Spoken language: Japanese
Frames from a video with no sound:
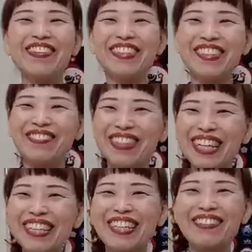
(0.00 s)
お振っても
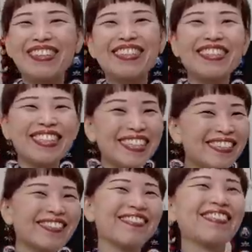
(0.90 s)
らえたら嬉しいな
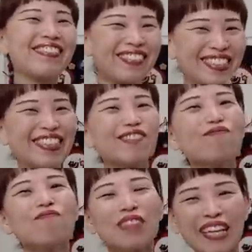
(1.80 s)
と思います。
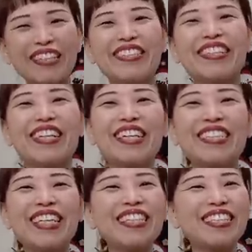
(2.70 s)
はい、そんな
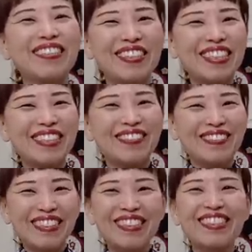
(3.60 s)
感じで過ごしたいと
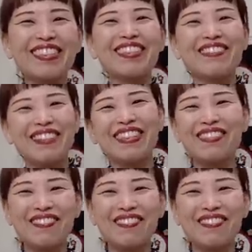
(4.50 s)
思います。それでは皆